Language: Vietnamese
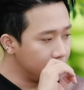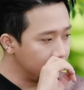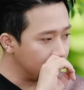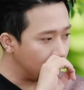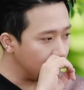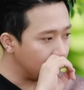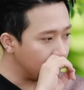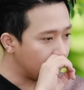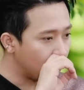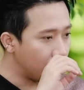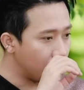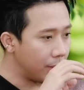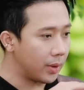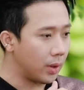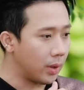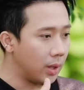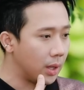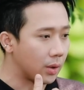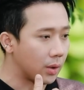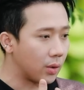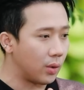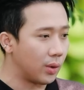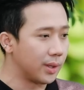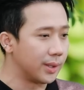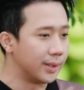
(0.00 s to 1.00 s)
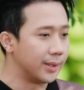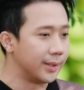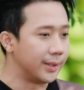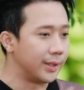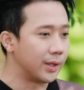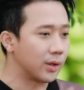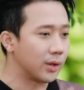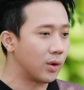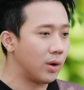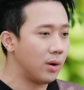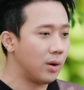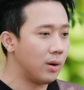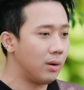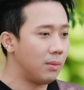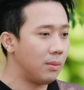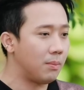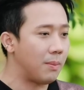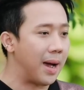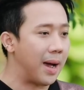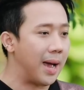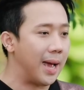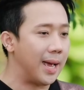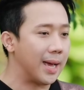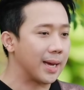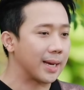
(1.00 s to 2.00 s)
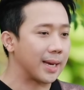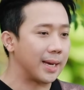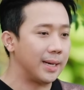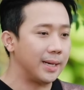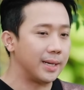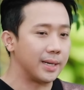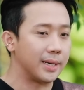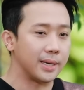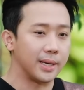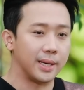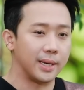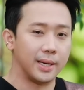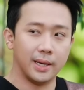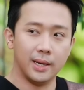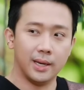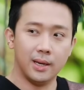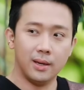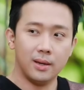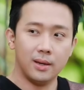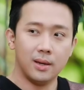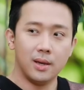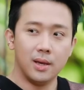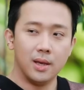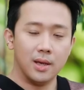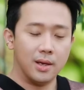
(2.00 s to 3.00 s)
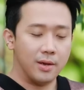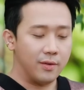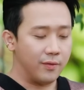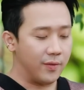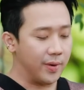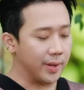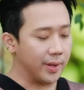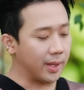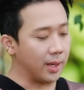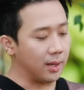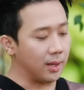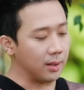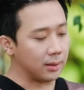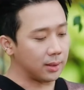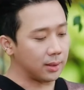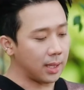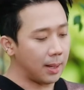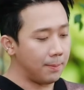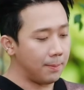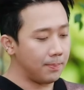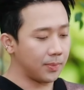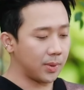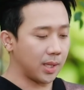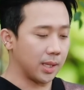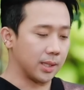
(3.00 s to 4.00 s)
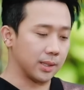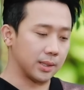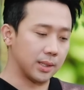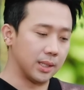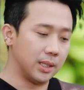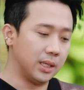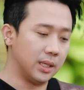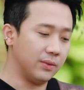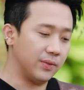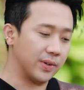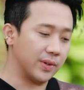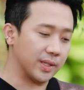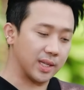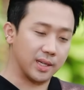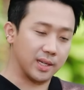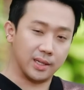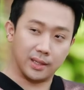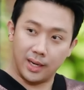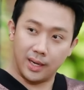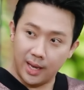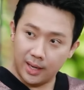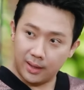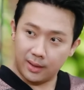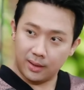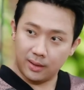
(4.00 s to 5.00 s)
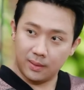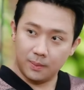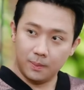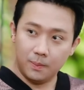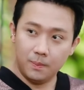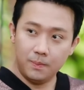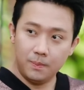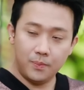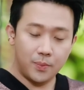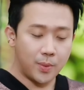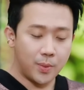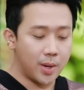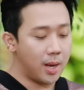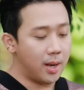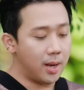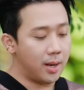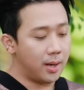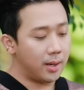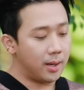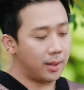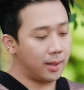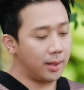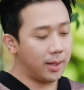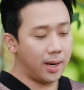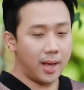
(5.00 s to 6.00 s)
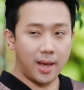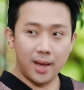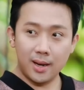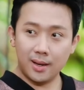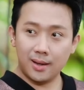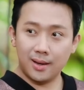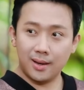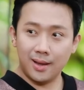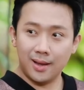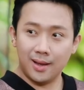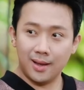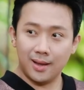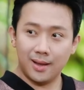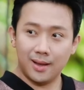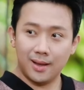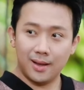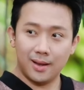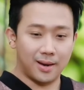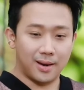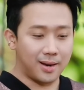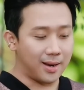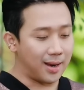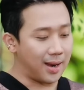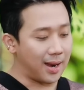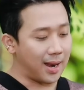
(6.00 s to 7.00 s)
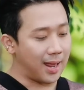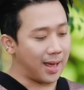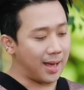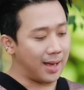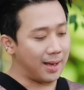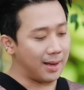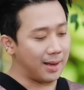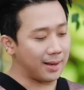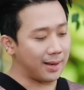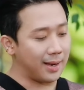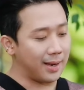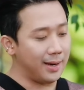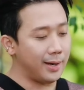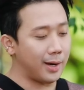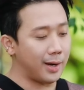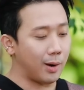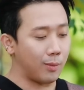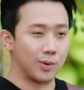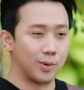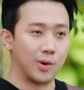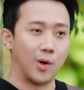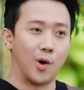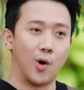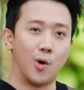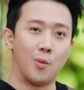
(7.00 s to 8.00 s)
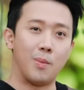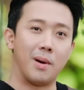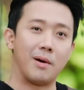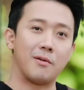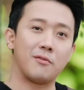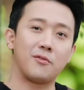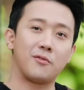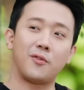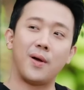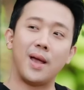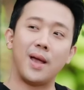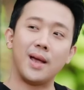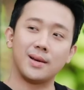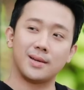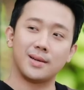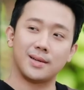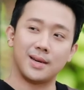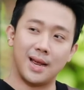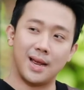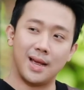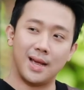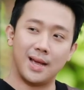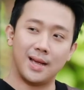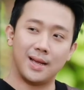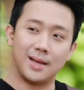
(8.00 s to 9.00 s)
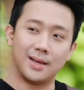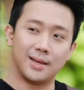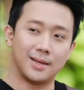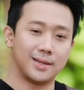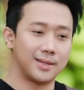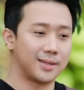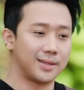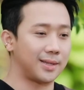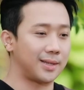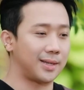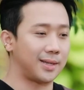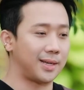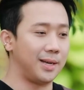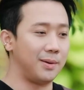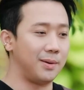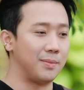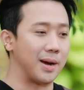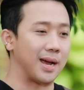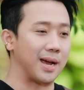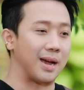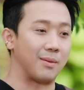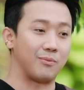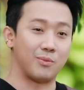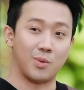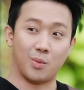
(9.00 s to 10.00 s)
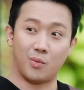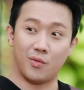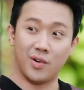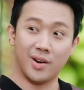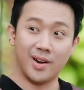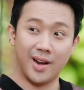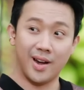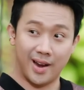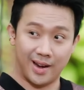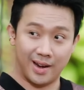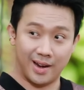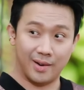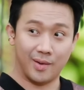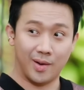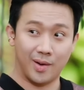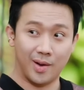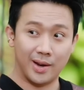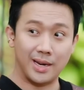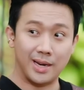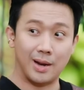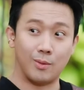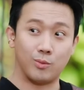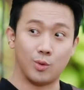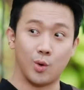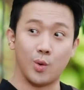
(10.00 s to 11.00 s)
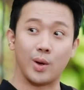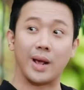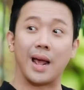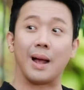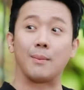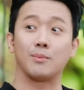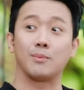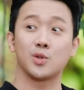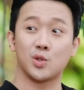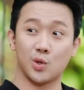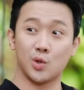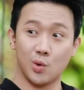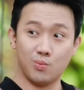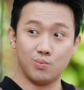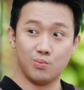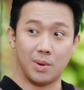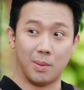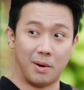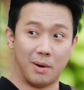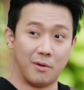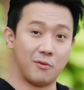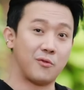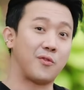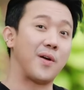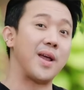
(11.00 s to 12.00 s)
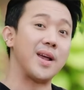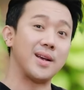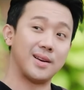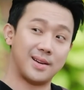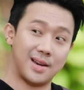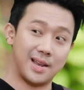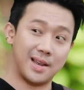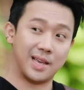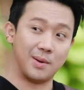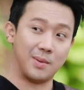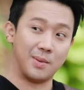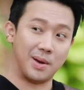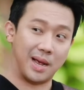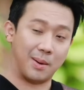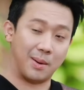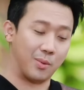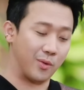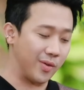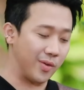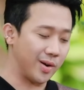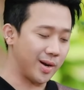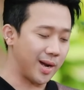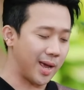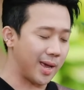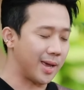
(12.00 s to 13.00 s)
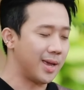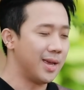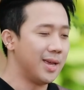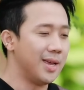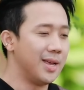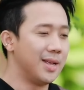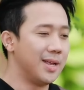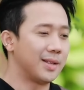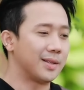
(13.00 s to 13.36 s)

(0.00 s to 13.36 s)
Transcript: Bởi vì tôi mới nói là con người nó có ba cái định nghĩa về tầng tâm, tầng tính và tầng nết. ừ. Nết á, ừ. là cái nồng độ bạn phát ra khi bạn gặp một vấn đề nào đó, ừ. cái nồng độ cảm xúc ừ. mà bạn phát ra khi bạn gặp một vấn đề.